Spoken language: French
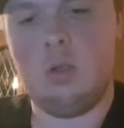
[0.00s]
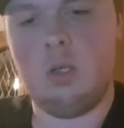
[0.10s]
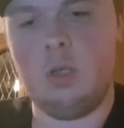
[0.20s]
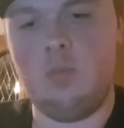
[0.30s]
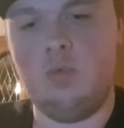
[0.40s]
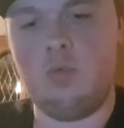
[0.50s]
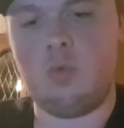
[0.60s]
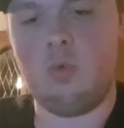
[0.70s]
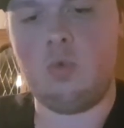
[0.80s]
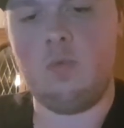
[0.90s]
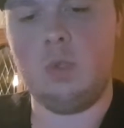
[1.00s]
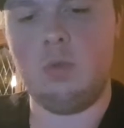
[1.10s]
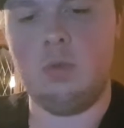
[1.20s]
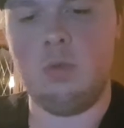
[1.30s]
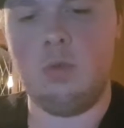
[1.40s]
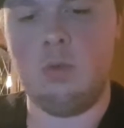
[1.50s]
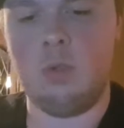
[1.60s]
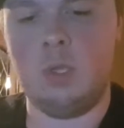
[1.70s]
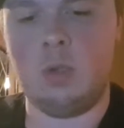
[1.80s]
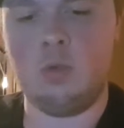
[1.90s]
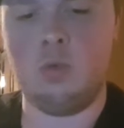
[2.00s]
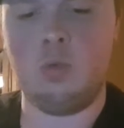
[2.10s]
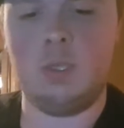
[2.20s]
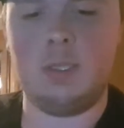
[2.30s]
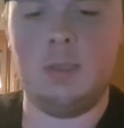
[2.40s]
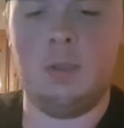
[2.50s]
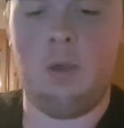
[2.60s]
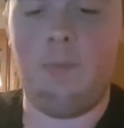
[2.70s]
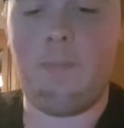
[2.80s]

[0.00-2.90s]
J'ai plus trop le souvenir des causes de son décès d'ailleurs.